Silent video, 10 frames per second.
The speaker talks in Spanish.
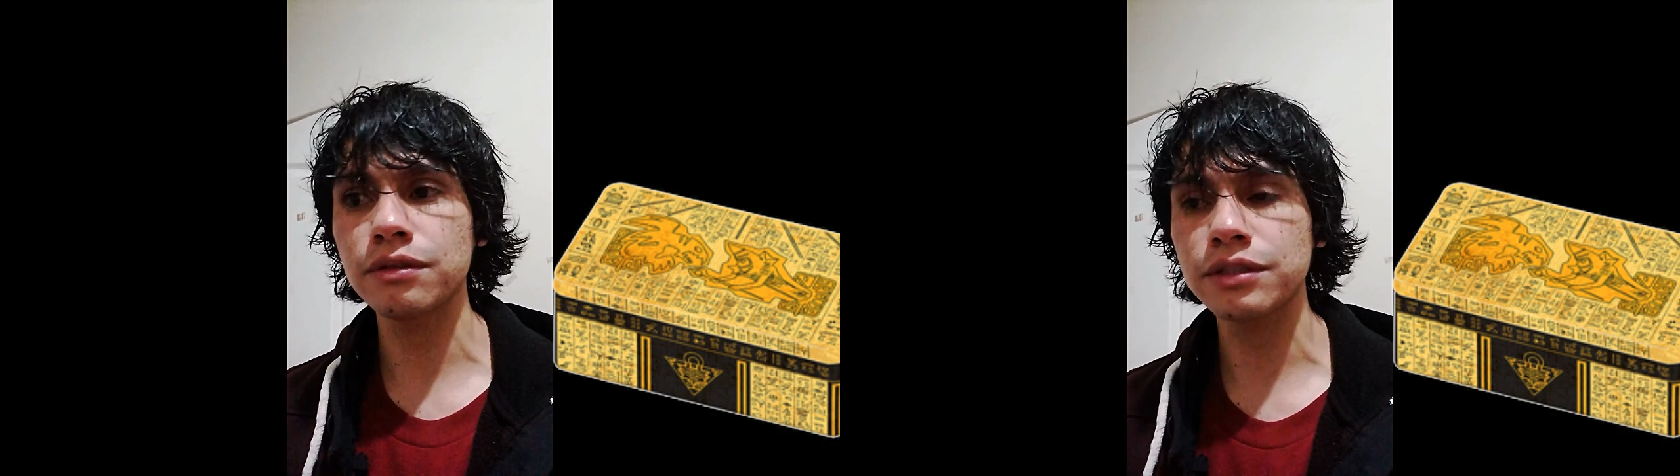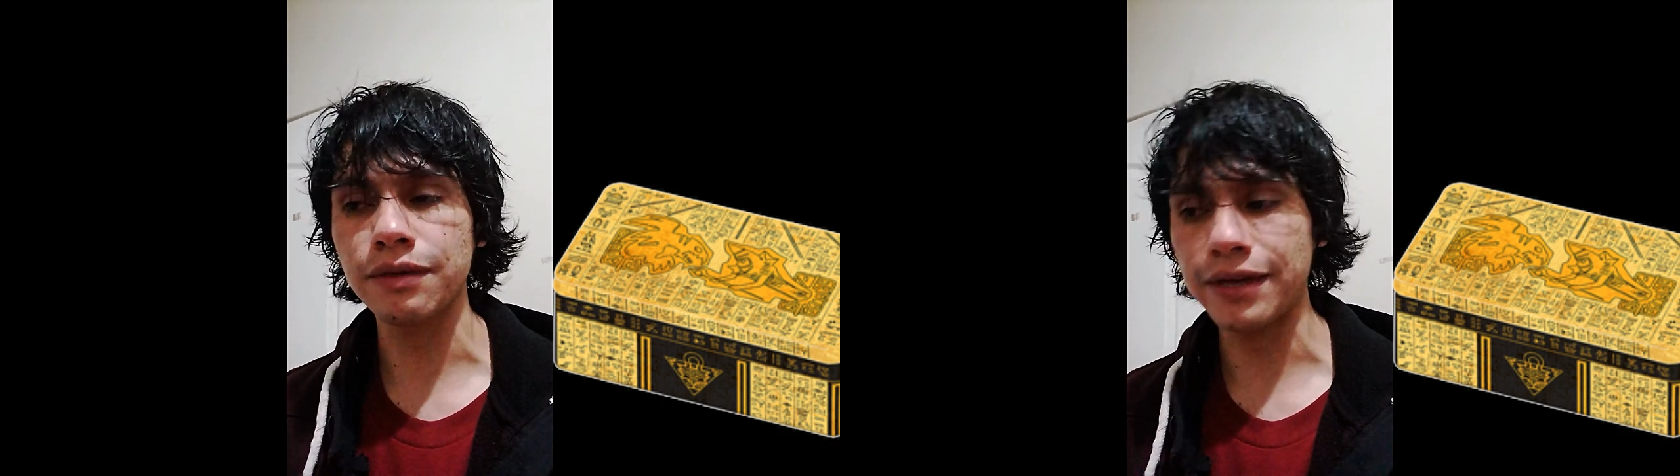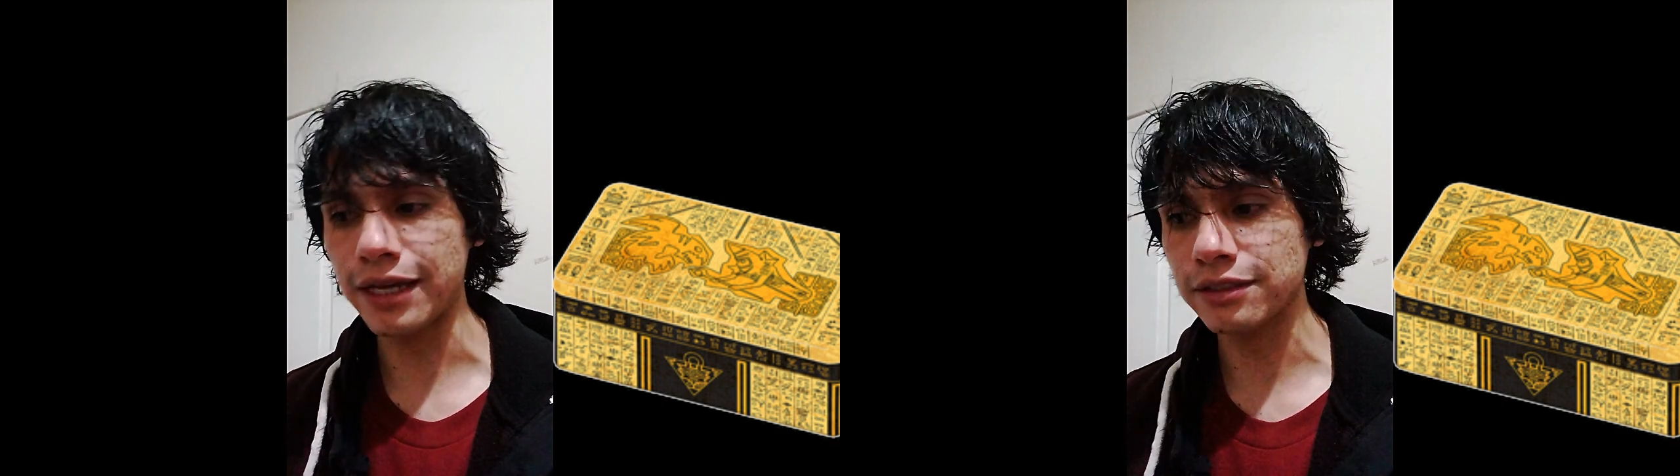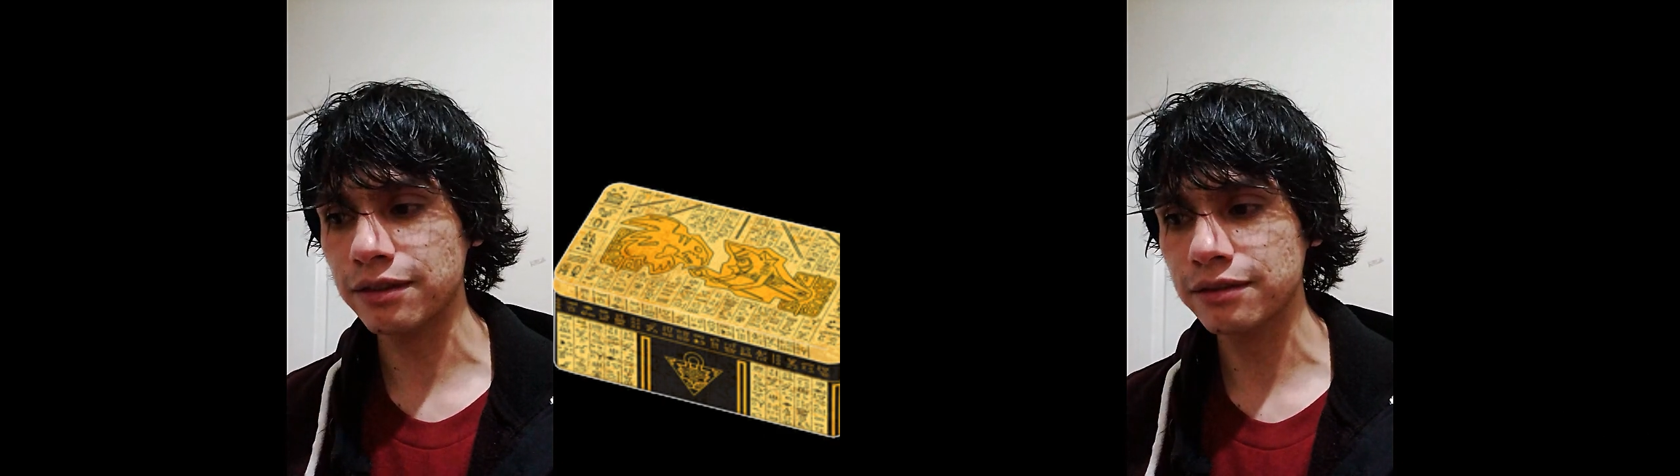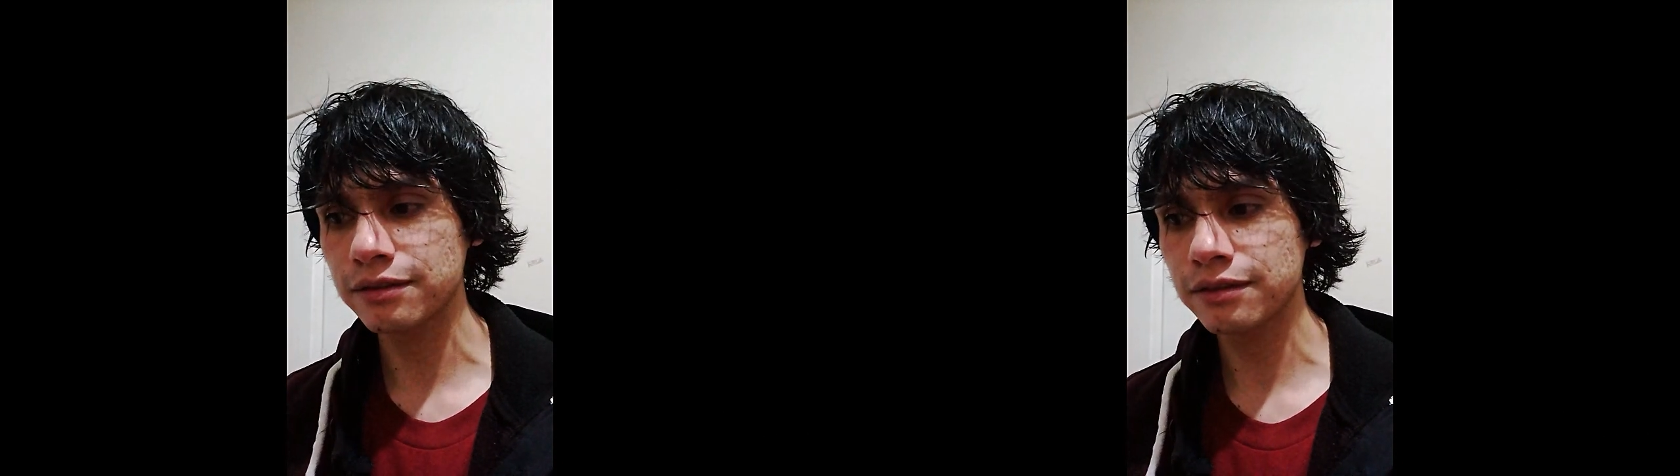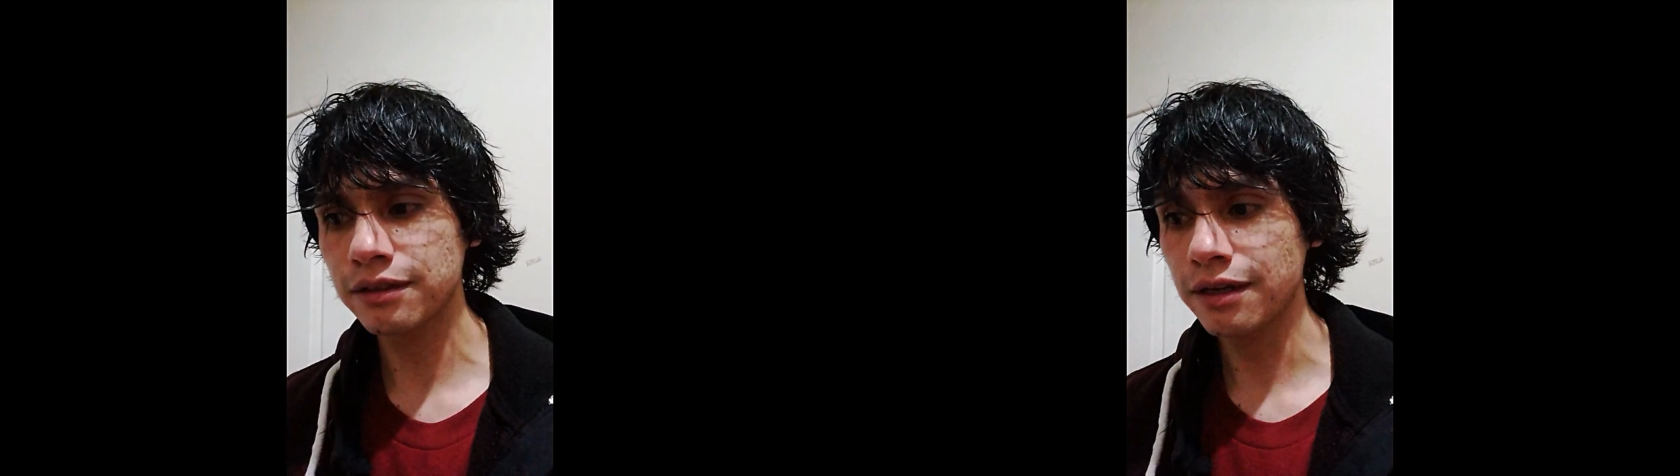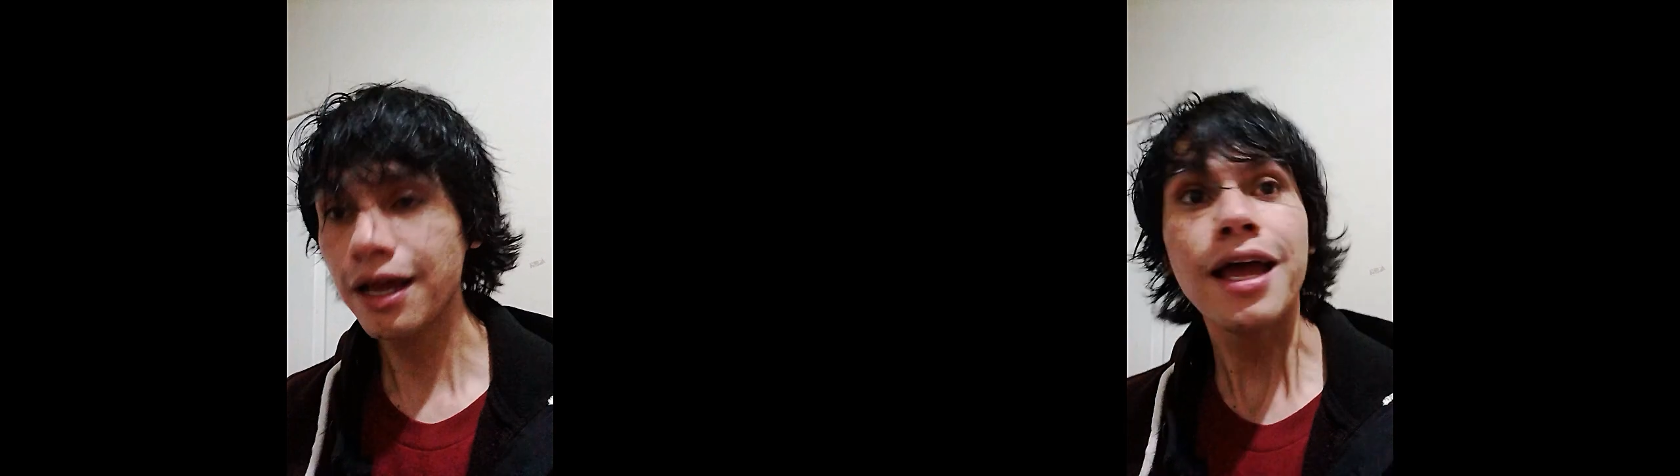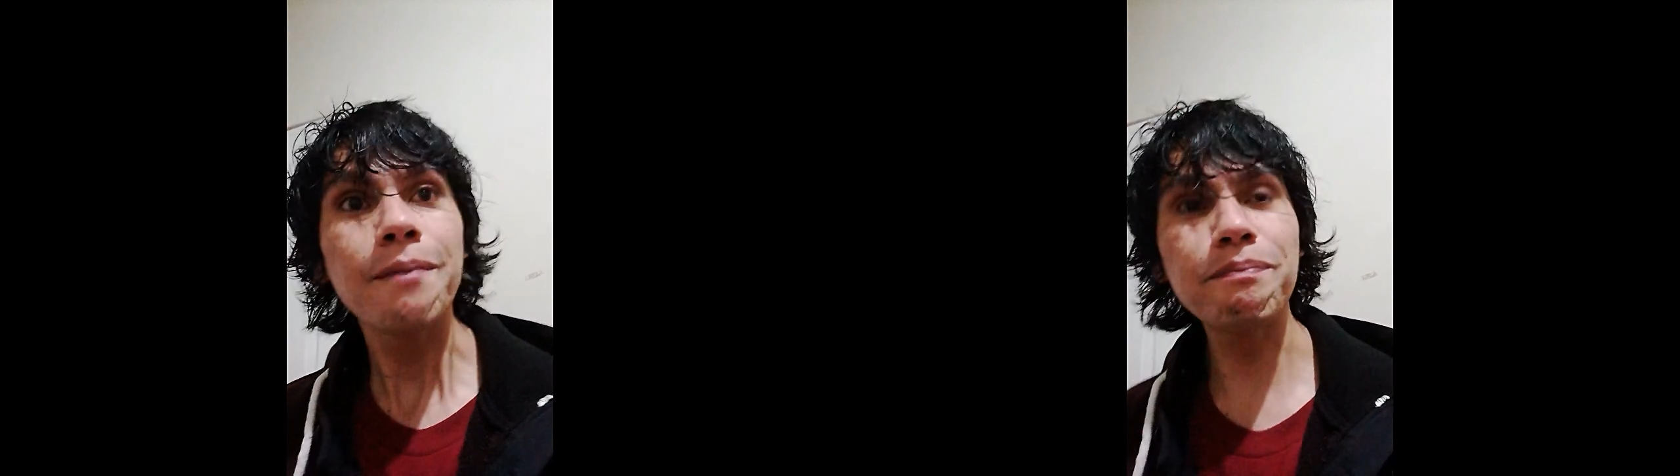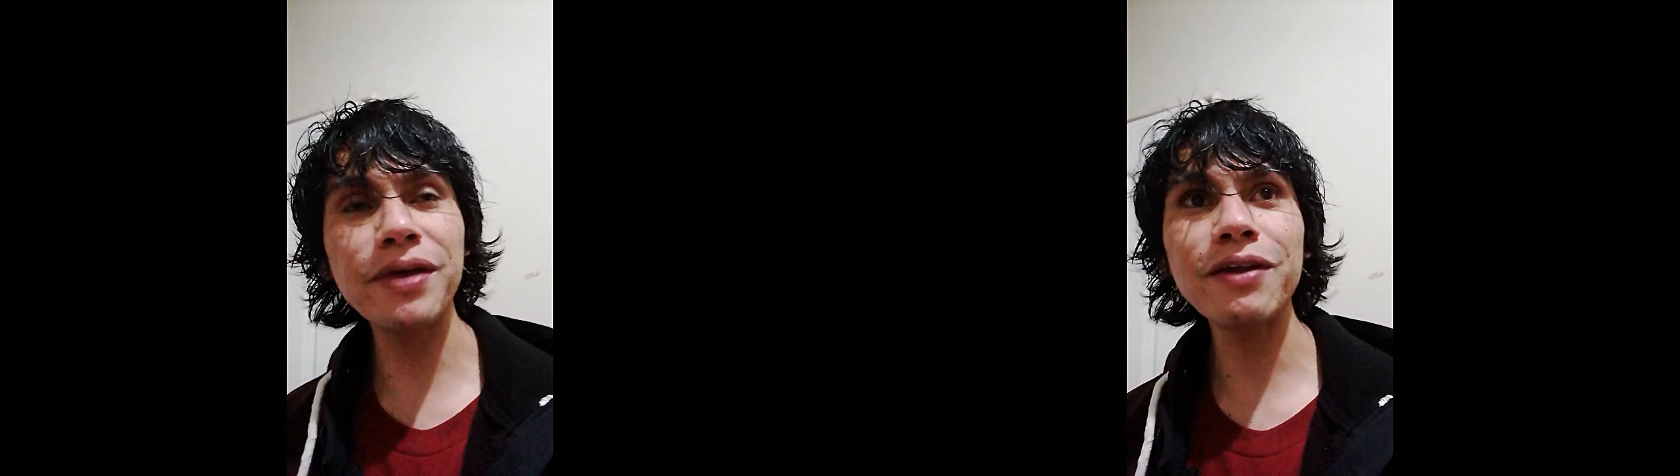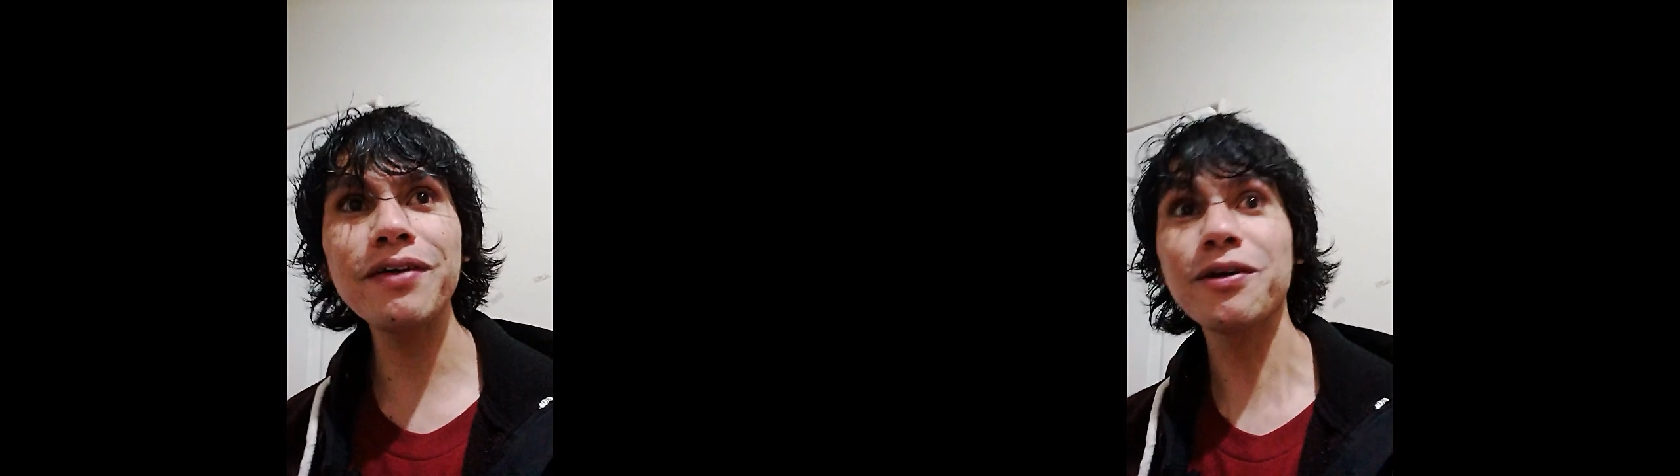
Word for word: no sabía eso. Pero